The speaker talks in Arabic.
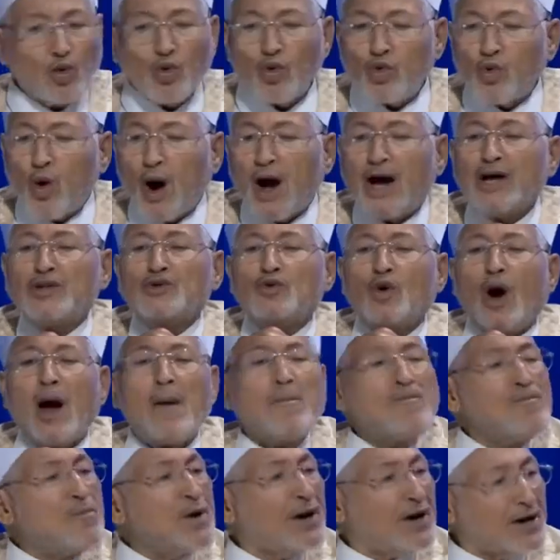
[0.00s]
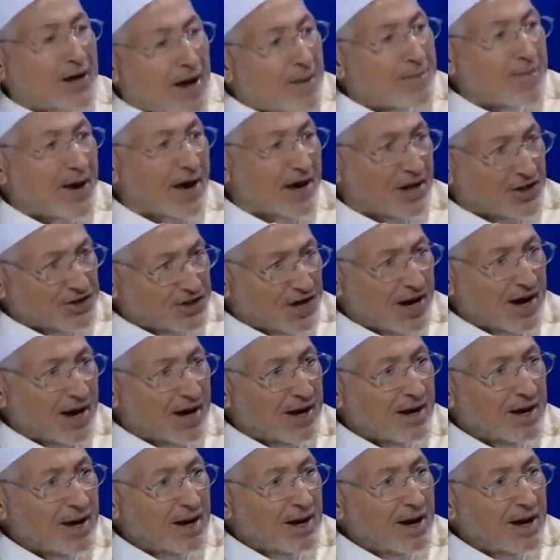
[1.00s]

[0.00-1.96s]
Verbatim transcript: كل واحد يعبر كما يشاء طيب